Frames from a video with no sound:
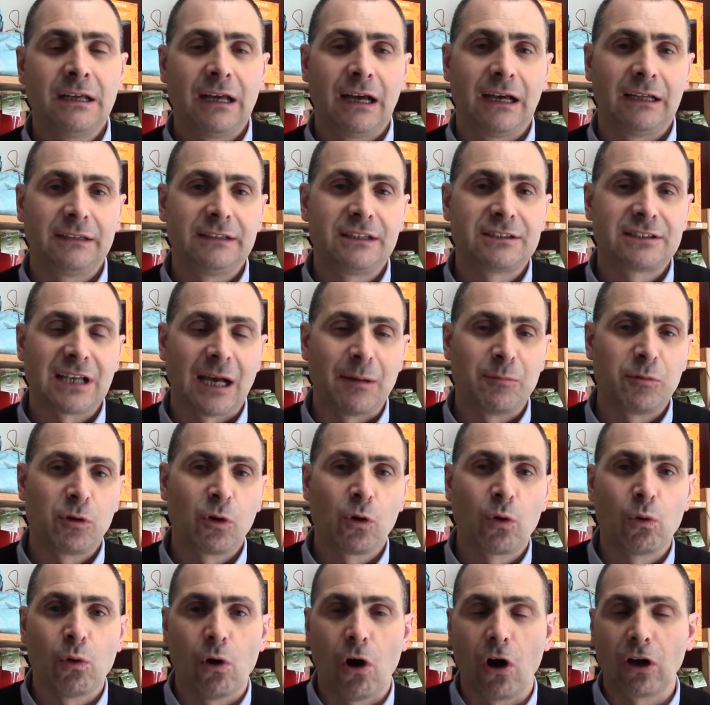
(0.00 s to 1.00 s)
eh, diciamo
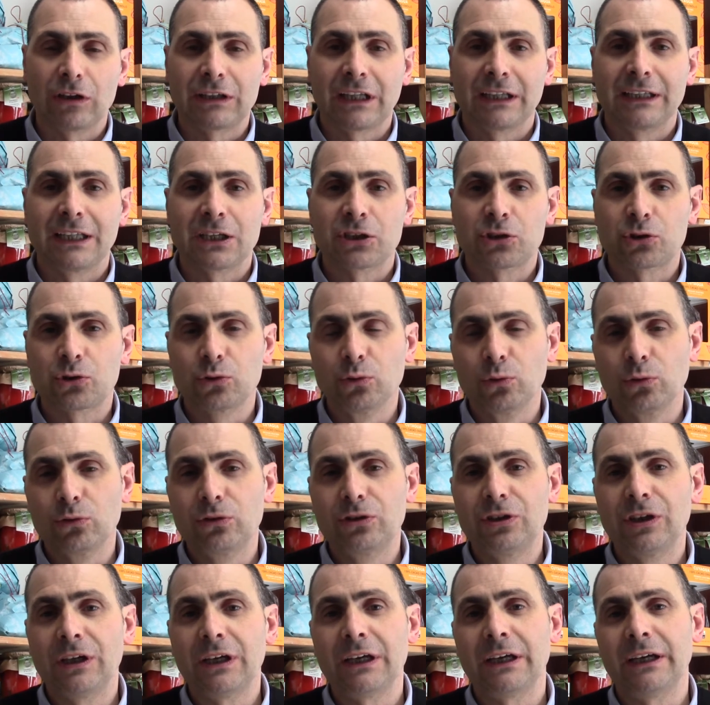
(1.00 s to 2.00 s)
in quota da
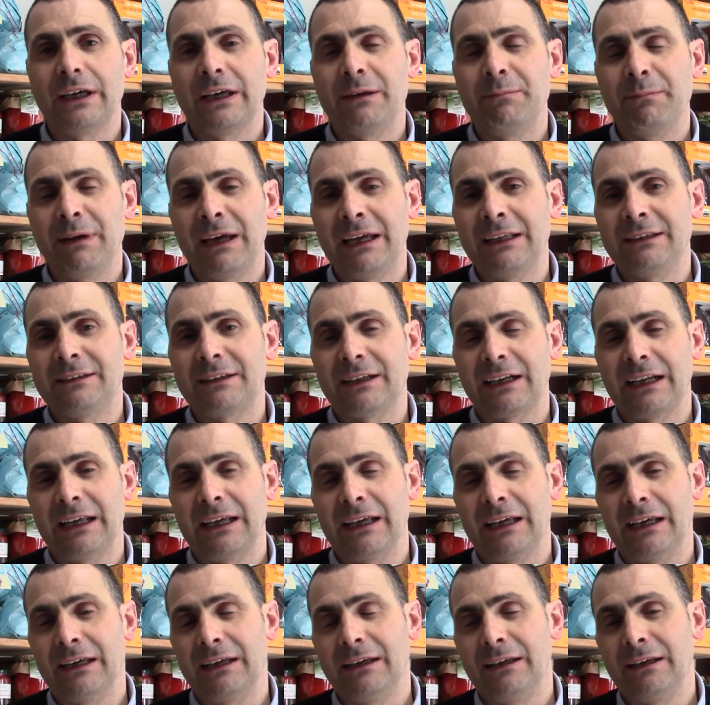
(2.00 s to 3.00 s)
sud e mentre
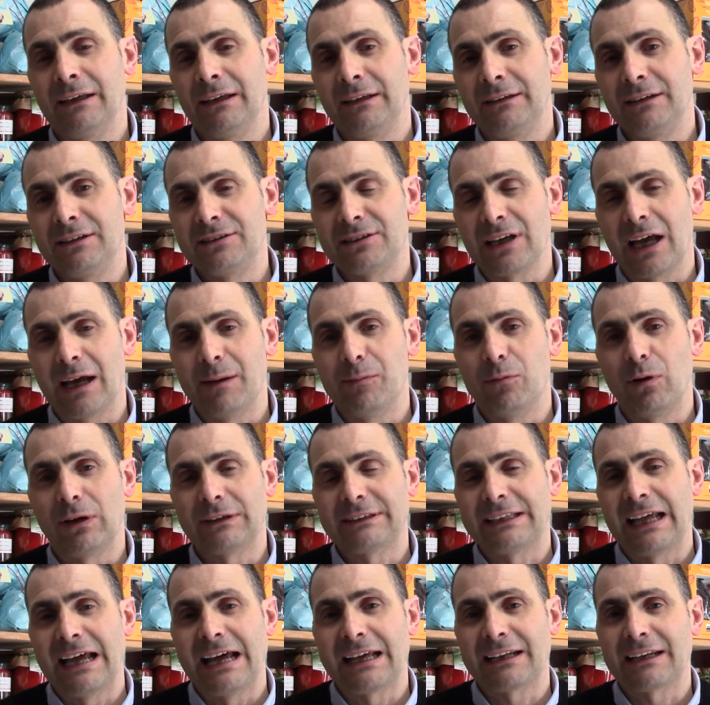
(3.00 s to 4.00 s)
eh, diciamo a
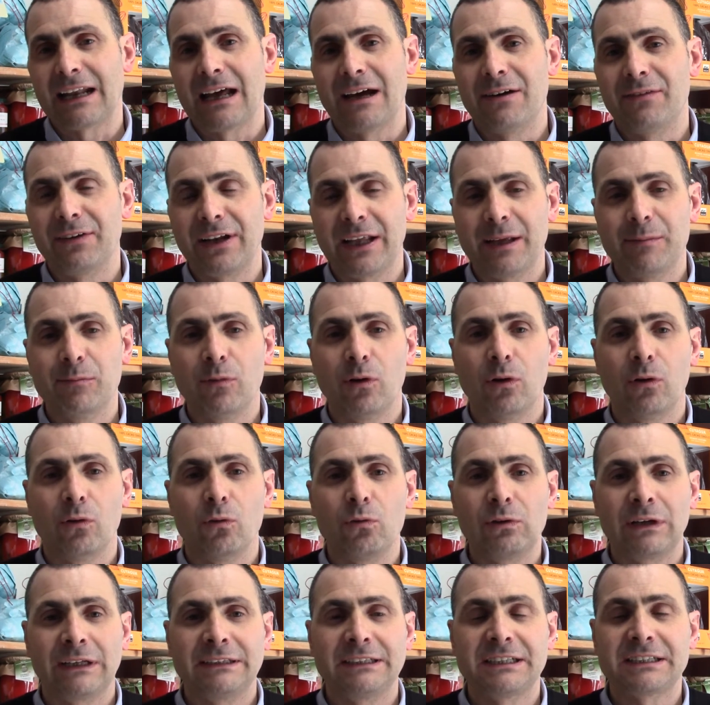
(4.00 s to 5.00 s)
terra avremo
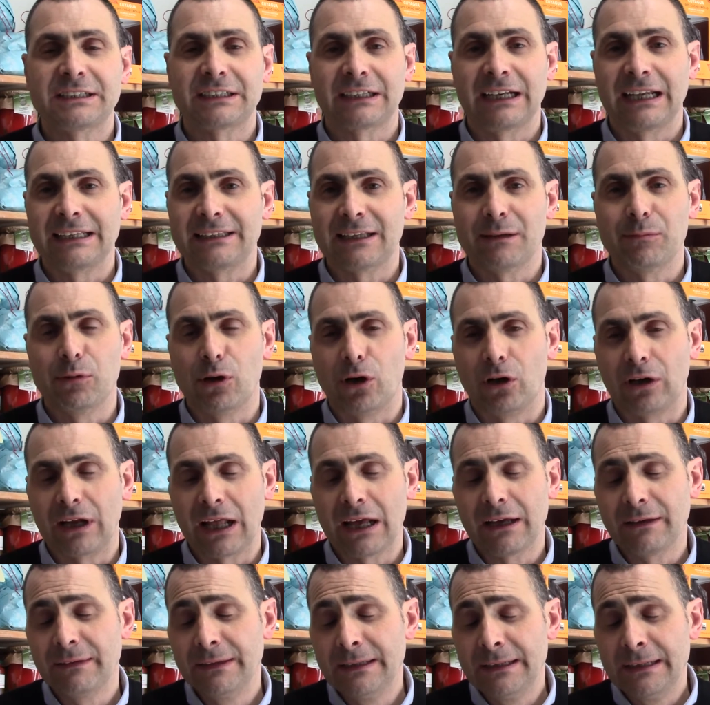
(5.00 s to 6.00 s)
una discreta
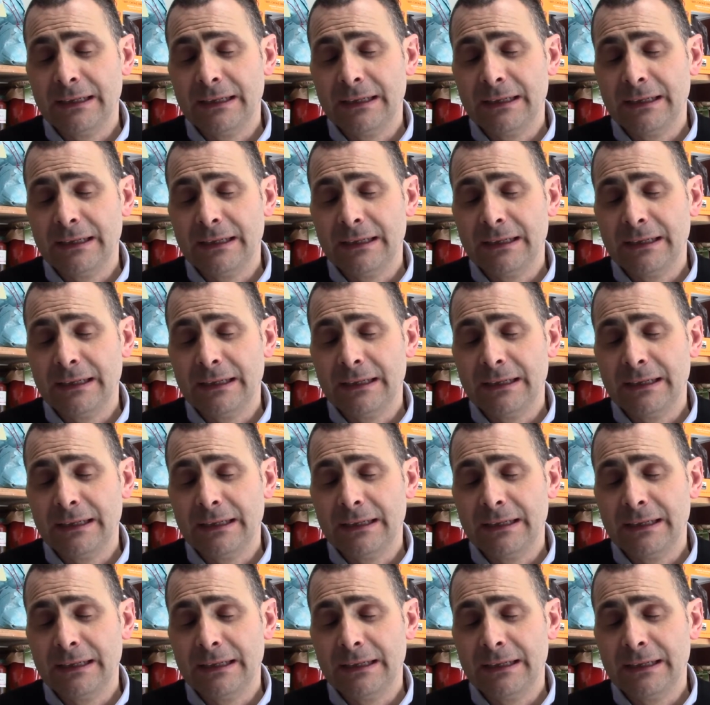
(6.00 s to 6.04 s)
bora